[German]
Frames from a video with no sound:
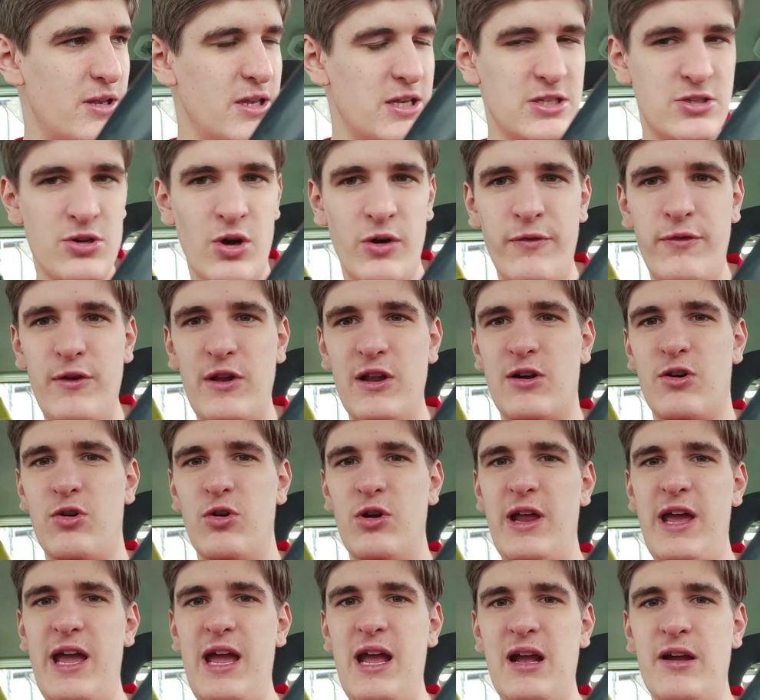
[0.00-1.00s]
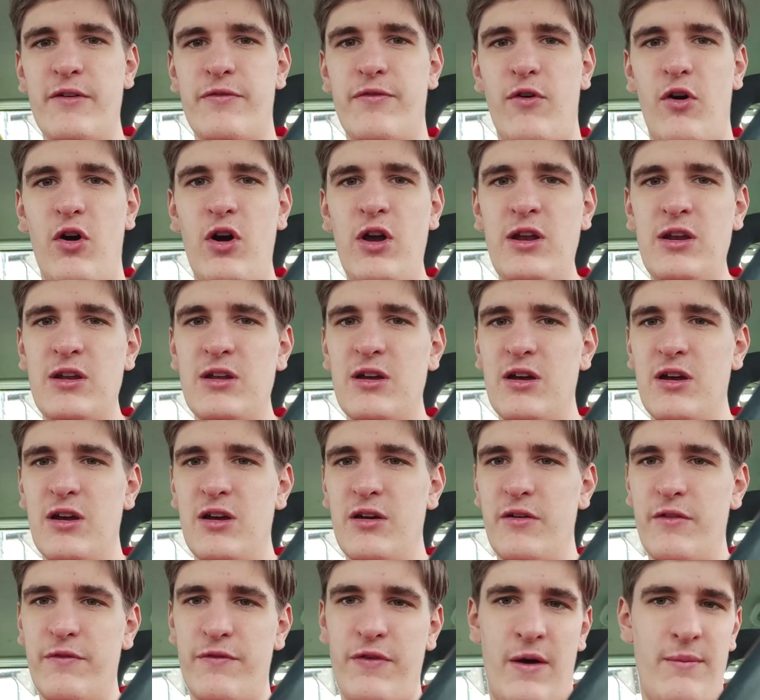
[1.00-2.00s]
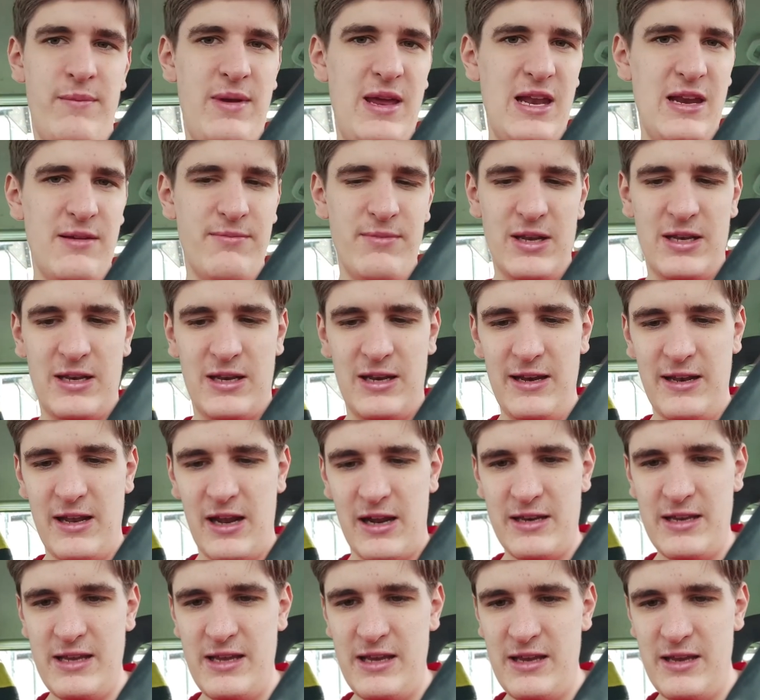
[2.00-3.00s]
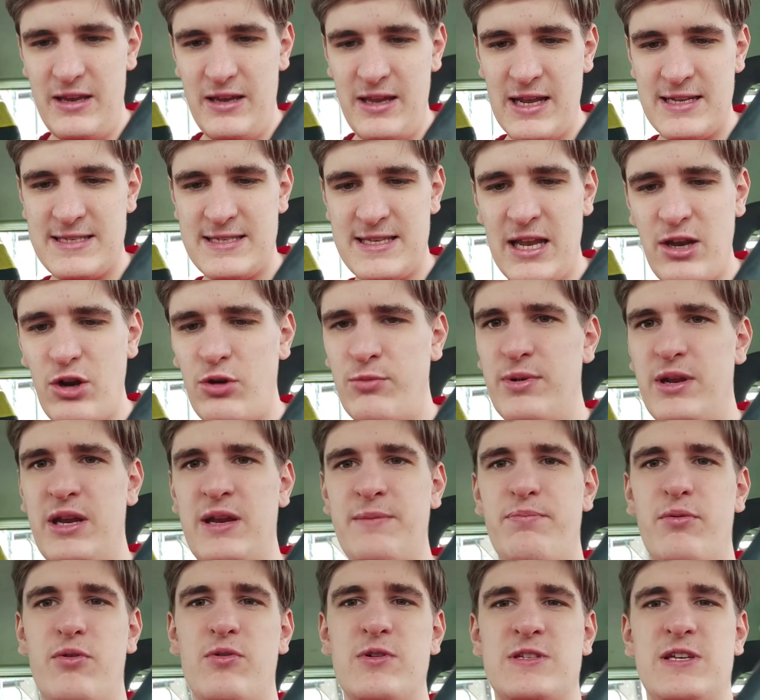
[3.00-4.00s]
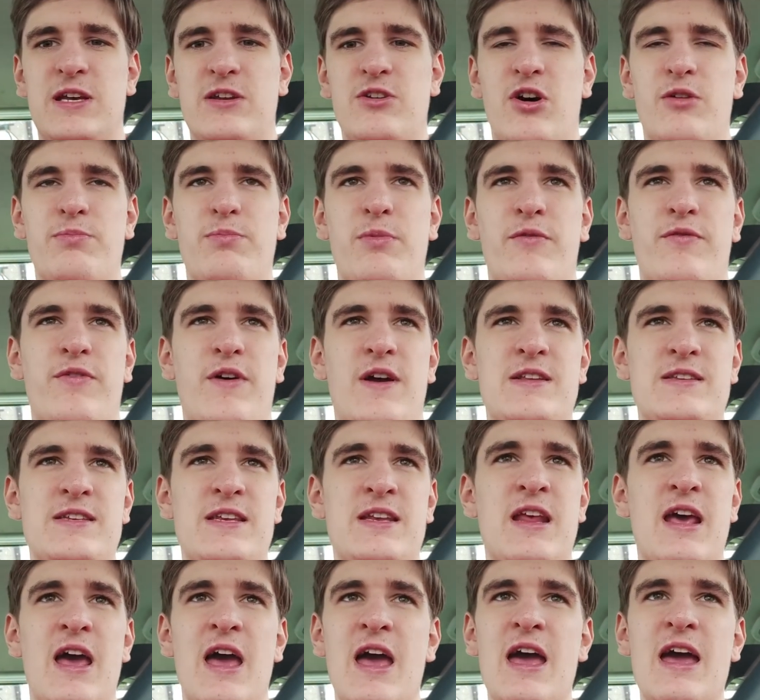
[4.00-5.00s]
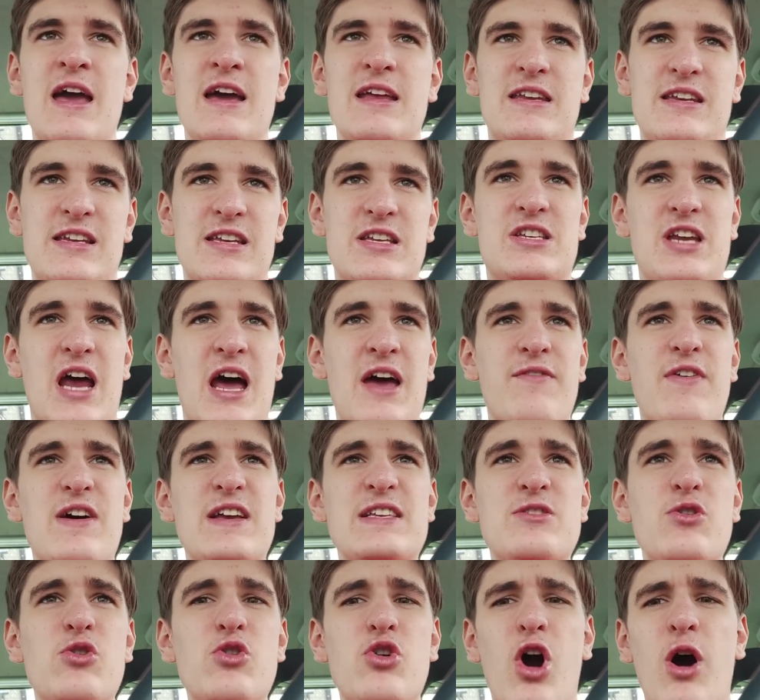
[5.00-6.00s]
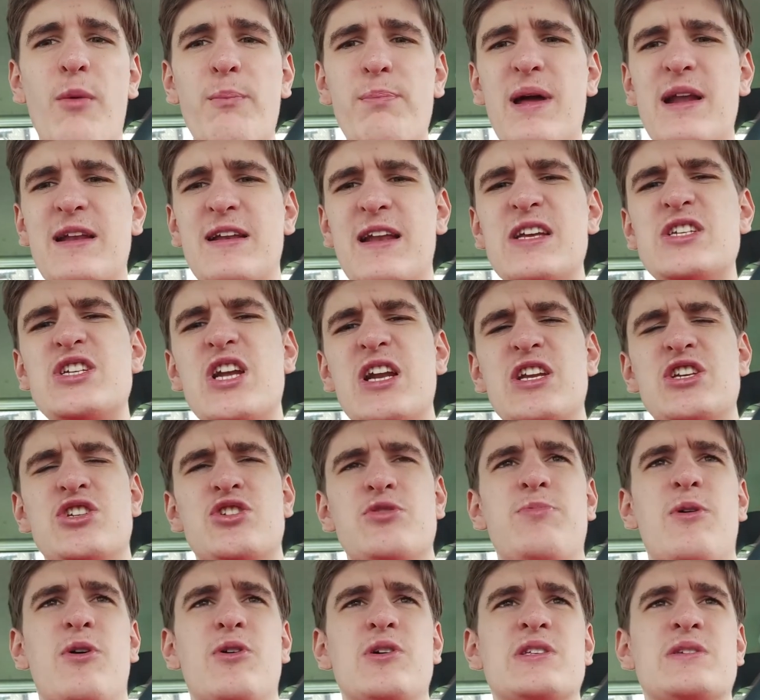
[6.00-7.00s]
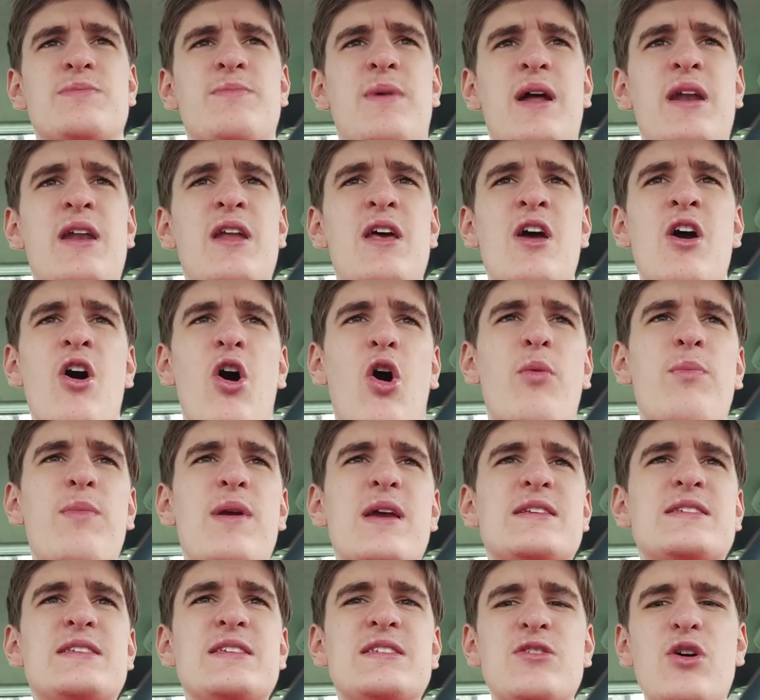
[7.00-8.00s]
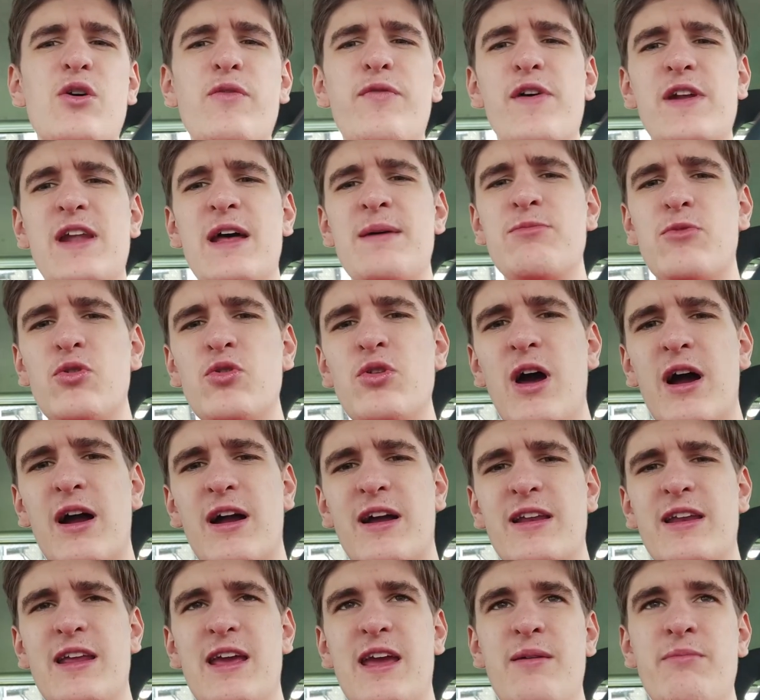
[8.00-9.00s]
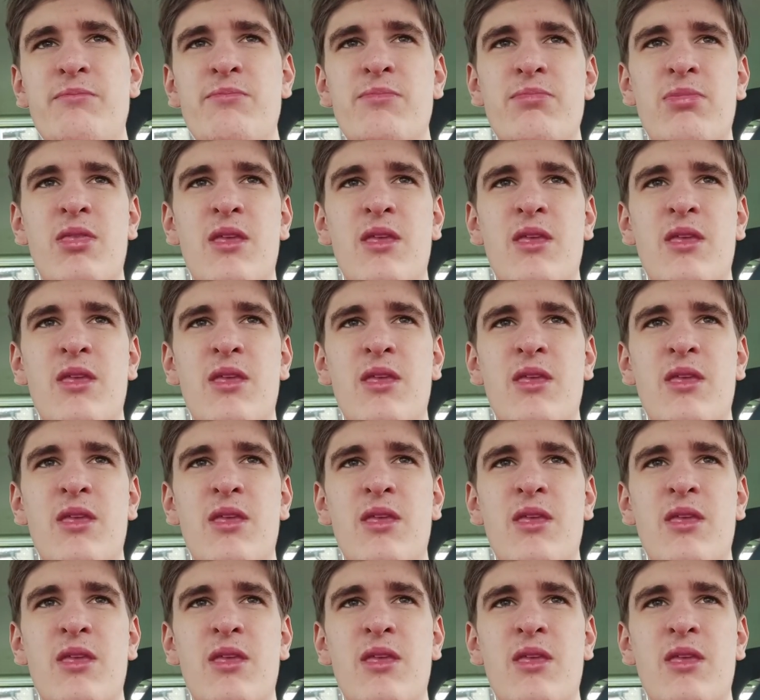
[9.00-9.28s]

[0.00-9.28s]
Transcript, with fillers: so viele Kollegen, Freunde, Familienmitglieder, die jetzt nicht unbedingt Borussia Dortmund-Fans sind, die sind einfach so komplett lächerlich über uns, Mann. Und mir ist es so verdammt unangenehm.